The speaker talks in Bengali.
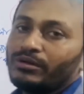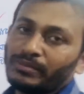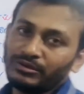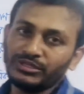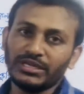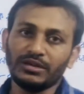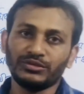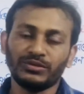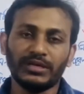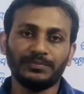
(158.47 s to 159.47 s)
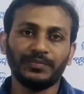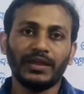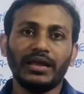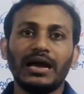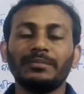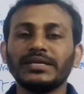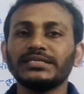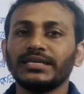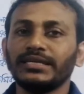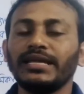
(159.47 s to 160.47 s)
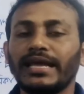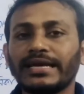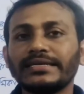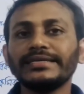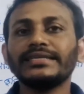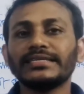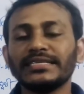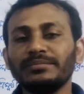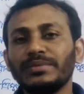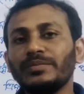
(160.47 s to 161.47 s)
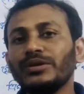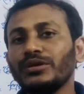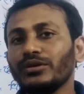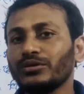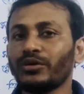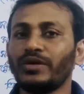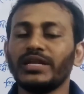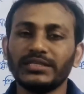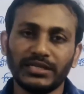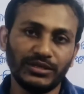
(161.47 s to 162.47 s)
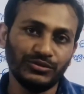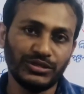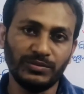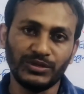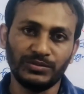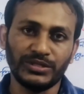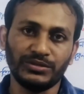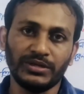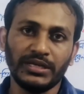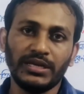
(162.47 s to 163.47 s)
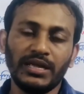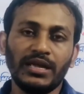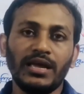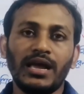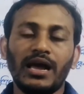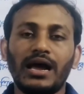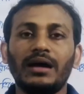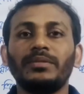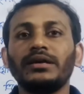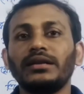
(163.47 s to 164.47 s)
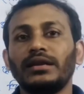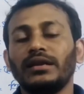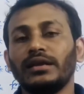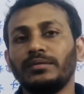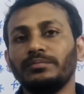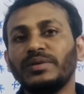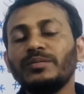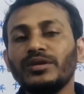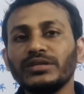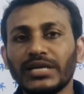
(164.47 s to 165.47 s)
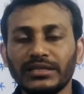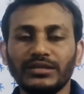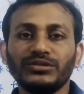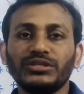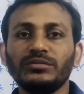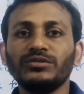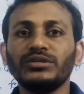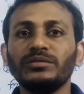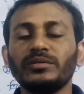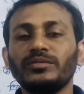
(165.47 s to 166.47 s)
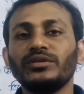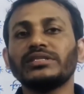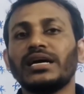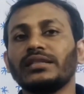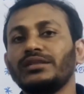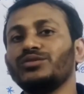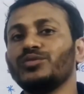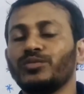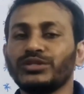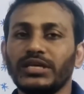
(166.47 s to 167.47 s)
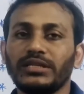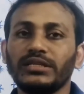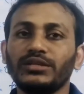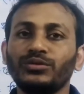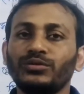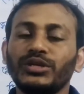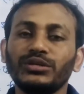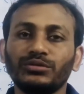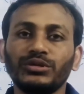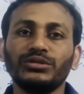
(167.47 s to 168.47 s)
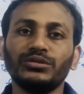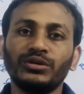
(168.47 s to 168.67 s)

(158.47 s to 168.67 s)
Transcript: মানুষের আলোচনা আমরা জানি একটি দেশে বিভিন্ন ধরনের জাতিগোষ্ঠী বসবাস করে আবার বিভিন্ন জাতিগোষ্ঠীর মধ্যে বিভিন্ন জাতি উপজাতি ধনী দরিদ্র